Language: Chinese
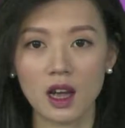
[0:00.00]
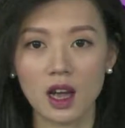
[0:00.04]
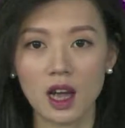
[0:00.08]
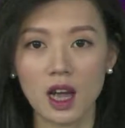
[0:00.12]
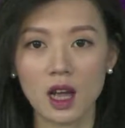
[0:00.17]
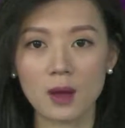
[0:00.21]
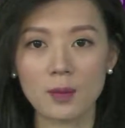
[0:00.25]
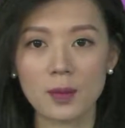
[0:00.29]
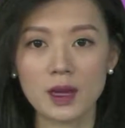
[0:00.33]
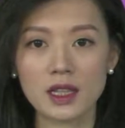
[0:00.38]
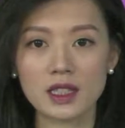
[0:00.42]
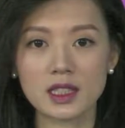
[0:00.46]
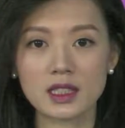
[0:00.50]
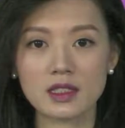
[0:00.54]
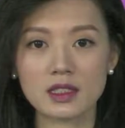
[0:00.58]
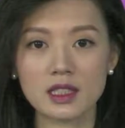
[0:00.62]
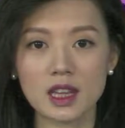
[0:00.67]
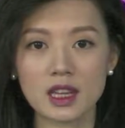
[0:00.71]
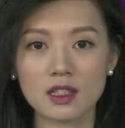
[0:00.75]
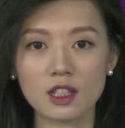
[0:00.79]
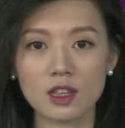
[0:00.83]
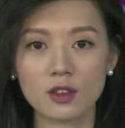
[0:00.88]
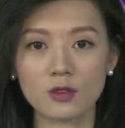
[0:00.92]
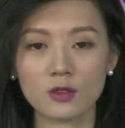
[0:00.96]
安倍晋
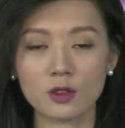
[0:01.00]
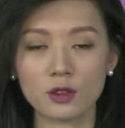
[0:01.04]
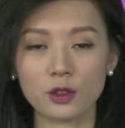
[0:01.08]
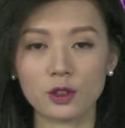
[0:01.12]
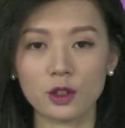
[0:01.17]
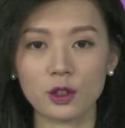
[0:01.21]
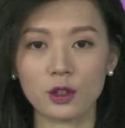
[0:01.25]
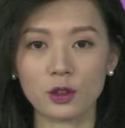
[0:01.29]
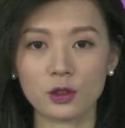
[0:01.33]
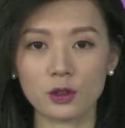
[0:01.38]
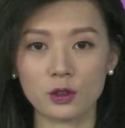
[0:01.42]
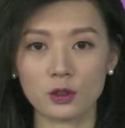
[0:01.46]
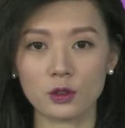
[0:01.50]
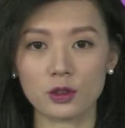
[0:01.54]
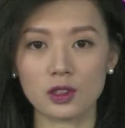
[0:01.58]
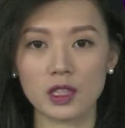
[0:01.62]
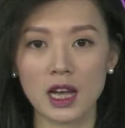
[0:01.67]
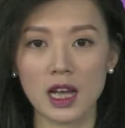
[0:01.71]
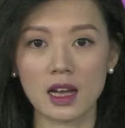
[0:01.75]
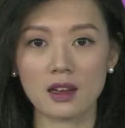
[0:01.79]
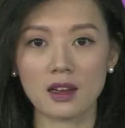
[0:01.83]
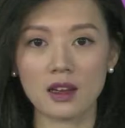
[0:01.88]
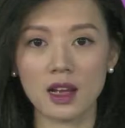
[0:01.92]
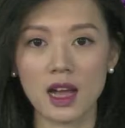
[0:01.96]
三政府又主
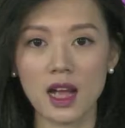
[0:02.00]
张